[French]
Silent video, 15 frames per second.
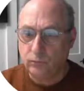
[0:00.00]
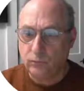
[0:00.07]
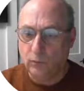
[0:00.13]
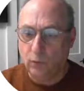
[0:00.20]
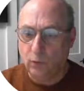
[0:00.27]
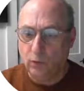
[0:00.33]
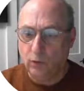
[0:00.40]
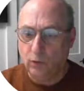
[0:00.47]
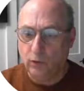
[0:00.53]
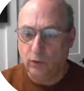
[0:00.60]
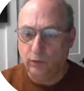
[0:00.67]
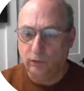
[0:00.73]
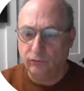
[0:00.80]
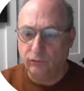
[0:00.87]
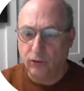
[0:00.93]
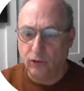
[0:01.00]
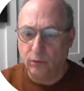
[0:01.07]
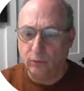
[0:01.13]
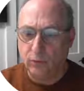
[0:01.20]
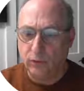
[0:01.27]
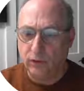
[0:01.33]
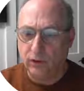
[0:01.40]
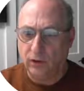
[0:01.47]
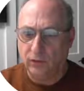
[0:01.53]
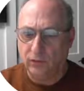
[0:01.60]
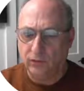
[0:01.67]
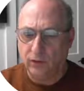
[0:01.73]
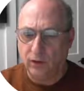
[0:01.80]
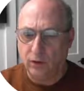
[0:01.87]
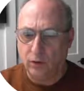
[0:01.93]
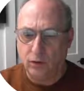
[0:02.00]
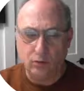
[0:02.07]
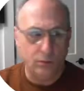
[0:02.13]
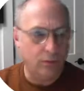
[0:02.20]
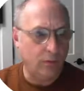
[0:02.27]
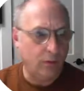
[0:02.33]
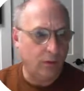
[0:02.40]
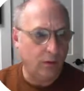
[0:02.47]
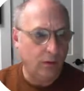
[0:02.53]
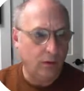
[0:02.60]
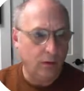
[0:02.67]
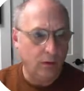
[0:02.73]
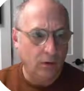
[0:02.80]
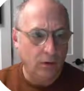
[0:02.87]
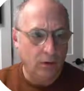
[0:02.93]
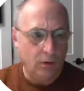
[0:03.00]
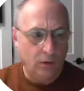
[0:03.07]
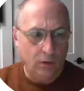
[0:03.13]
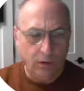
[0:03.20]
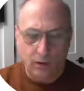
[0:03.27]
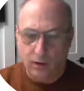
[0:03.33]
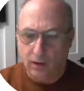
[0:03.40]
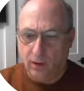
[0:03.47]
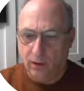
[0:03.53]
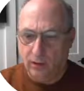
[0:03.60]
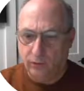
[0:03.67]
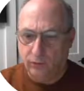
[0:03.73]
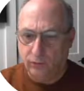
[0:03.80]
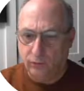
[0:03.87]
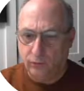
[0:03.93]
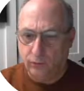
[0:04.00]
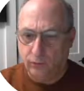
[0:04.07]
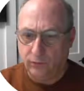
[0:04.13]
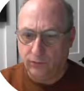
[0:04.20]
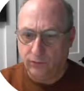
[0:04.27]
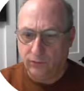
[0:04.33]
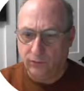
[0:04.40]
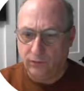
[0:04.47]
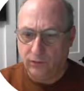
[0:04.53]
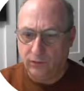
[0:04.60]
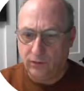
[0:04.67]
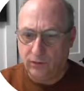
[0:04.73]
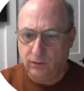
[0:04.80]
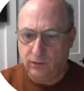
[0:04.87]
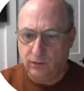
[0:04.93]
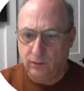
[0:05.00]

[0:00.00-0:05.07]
Donc, on a une forme qui ressemble à ceci.